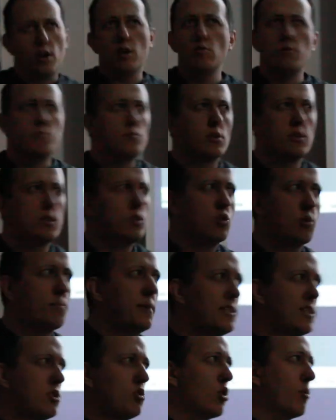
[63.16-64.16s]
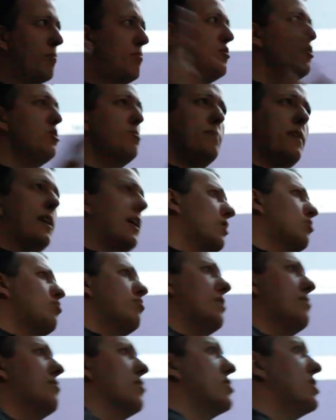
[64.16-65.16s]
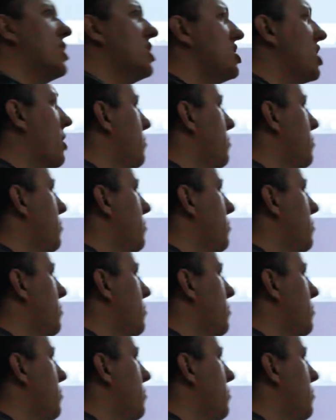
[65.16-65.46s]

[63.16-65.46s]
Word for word: lui demander de se baser sur plus, mais là actuellement ça ne gère